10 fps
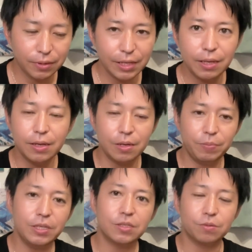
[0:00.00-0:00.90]
で
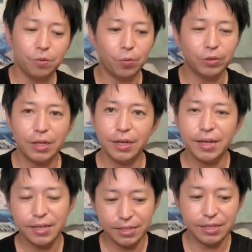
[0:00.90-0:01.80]
ピースをお
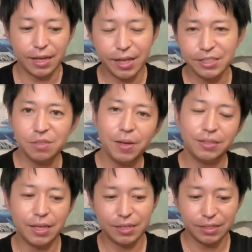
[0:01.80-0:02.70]
互いに集め
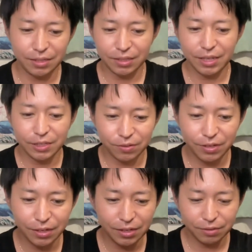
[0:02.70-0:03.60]
ていってそ
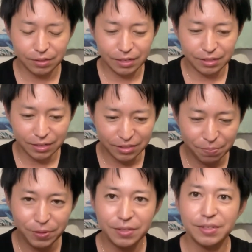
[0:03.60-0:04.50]
れがでたく
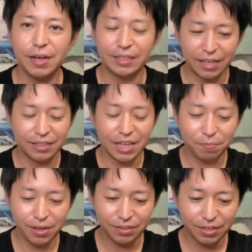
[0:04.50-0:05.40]
さんピースがね
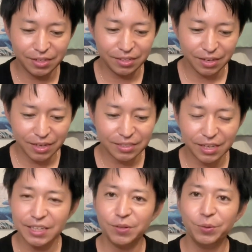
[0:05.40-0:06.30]
溜まってきたら
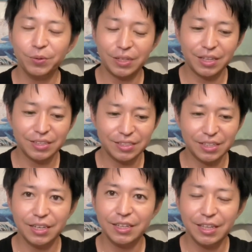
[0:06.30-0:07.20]
最後の転
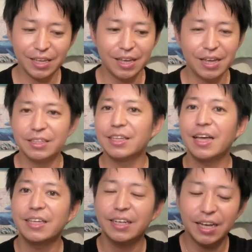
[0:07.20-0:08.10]
生で
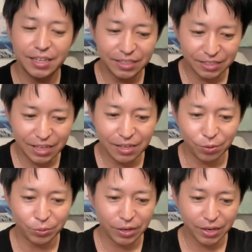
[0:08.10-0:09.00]
再開し
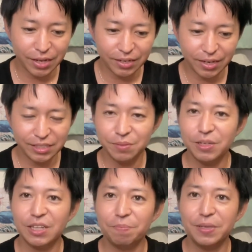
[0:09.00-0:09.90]
てお互いが集
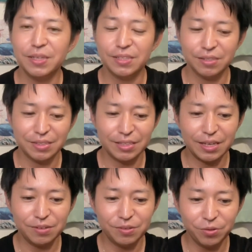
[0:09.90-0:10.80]
めたピースっ
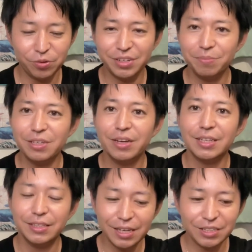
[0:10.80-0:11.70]
ていうのを組み合わ
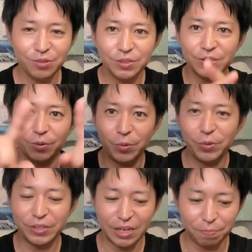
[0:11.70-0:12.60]
せて一つの
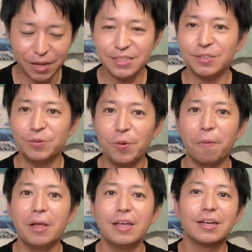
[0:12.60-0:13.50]
大きなパズル
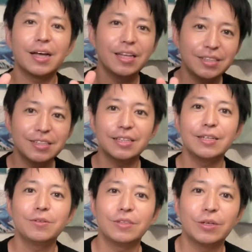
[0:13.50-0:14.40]
を完成さ
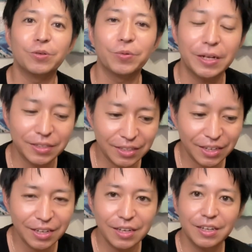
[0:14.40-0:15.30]
せるっていうようなです
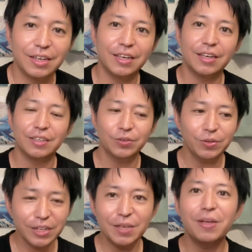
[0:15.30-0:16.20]
ねえー、
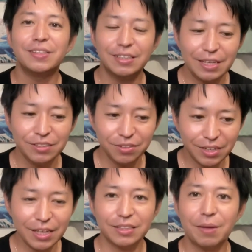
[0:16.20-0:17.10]
そんなイメージですね。そ
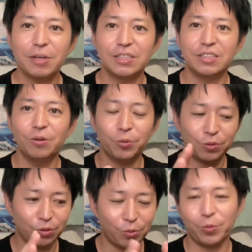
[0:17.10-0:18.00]
れで魂
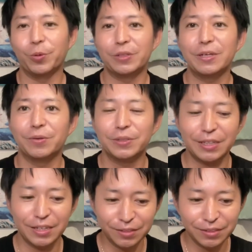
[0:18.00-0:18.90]
の統合っていうのをし
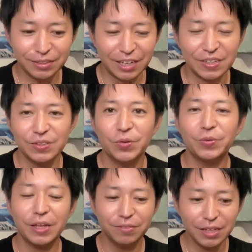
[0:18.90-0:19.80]
ていくっていう
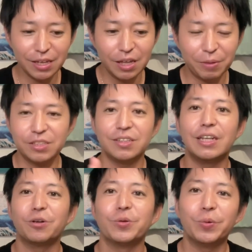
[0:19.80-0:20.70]
ようなのが、まあ、
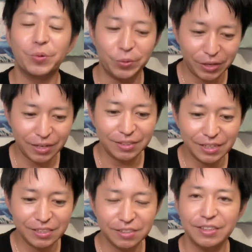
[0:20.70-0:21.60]
ツインデの統合であ
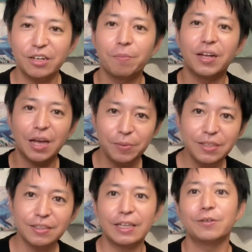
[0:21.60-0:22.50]
り、ツインデの学
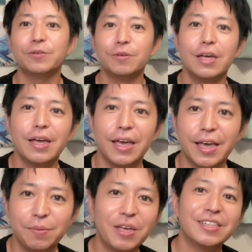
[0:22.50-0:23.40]
びっていう、
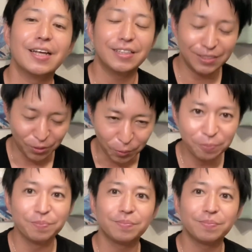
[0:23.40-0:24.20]
えー、イメージなんですよ。